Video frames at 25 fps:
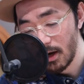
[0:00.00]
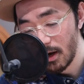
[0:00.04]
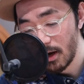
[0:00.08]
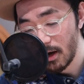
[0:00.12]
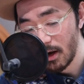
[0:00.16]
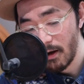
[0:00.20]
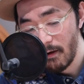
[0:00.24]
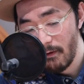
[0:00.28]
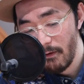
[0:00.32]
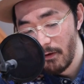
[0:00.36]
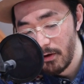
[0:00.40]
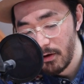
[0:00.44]

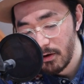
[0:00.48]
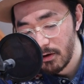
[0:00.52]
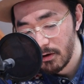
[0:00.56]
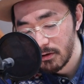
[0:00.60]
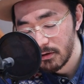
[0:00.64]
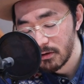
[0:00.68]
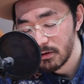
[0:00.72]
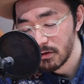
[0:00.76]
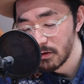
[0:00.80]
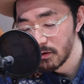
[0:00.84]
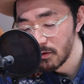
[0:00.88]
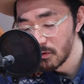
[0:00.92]
が、
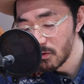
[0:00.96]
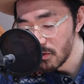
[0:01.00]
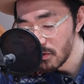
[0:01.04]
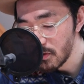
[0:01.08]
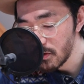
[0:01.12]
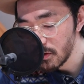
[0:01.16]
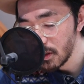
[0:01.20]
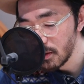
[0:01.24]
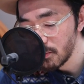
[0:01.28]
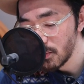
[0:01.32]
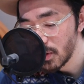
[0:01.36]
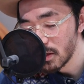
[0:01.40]
不
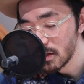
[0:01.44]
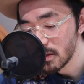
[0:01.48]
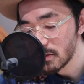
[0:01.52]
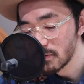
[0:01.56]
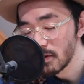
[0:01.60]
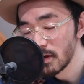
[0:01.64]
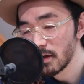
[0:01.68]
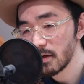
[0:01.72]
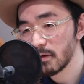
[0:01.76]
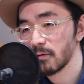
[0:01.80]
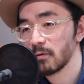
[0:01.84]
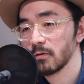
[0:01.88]
法にま
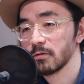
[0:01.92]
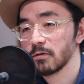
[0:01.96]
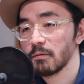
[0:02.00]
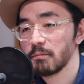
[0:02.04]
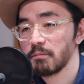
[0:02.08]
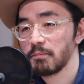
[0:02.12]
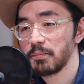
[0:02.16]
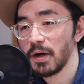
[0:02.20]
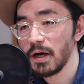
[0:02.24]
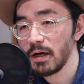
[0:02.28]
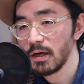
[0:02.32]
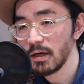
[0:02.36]
つわるこ
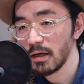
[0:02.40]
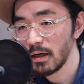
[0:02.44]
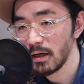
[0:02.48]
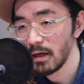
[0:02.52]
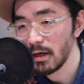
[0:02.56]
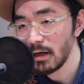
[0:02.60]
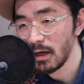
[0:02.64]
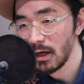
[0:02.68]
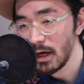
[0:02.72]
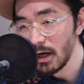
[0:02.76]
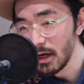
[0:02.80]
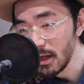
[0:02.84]
とばっ
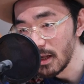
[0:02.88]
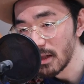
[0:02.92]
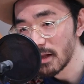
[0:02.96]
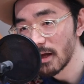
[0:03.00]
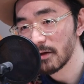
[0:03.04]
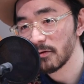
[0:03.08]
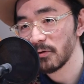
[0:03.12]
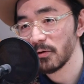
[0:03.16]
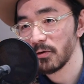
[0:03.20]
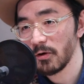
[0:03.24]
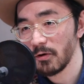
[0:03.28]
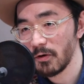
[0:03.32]
かり
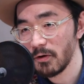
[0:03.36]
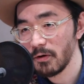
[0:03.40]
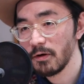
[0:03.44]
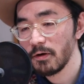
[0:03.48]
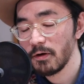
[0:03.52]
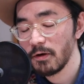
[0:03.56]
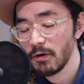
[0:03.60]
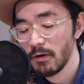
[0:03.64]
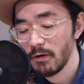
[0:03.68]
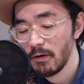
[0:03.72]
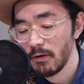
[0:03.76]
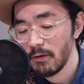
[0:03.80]
なのよ。
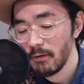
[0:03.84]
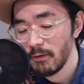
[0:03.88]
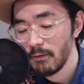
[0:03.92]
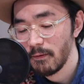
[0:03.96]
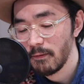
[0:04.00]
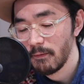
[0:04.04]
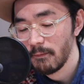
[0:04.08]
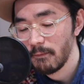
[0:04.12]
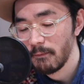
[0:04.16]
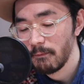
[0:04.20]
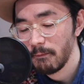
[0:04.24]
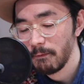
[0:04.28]

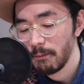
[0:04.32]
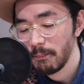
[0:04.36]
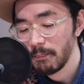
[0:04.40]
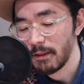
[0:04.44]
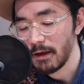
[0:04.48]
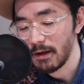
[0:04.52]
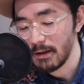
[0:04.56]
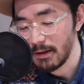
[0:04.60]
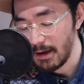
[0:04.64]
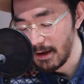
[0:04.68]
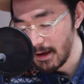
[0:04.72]
で